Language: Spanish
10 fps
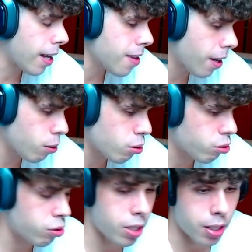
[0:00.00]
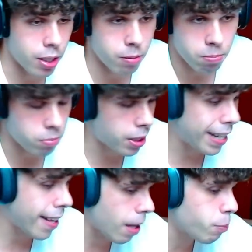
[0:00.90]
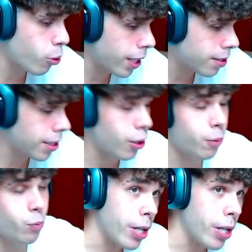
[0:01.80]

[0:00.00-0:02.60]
hallados ni, ni nada por el estilo.